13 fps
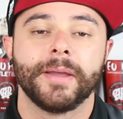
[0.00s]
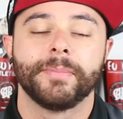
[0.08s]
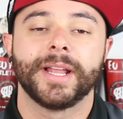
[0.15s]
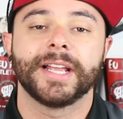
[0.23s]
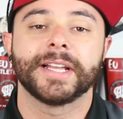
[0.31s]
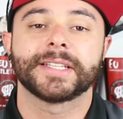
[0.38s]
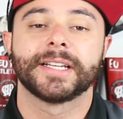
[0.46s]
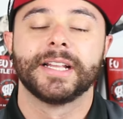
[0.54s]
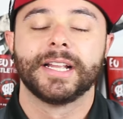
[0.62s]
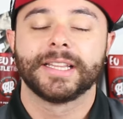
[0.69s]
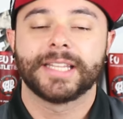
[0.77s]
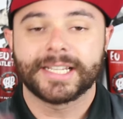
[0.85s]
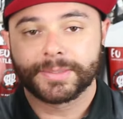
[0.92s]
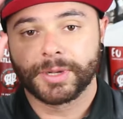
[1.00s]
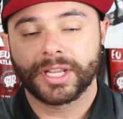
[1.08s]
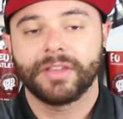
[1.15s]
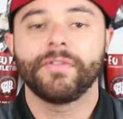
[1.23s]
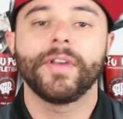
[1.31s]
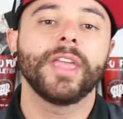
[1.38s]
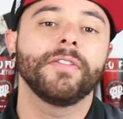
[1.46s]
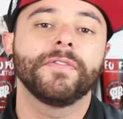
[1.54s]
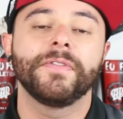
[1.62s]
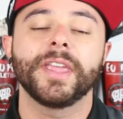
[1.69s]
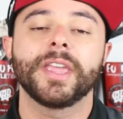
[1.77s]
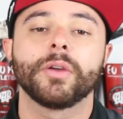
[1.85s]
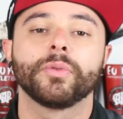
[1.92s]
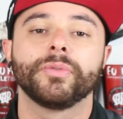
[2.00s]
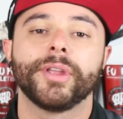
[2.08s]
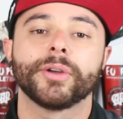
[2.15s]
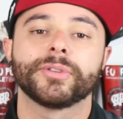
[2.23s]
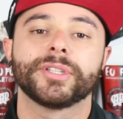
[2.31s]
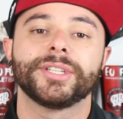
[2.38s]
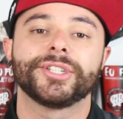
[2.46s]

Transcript: Beleza? Até semana que vem, fiquem com Deus e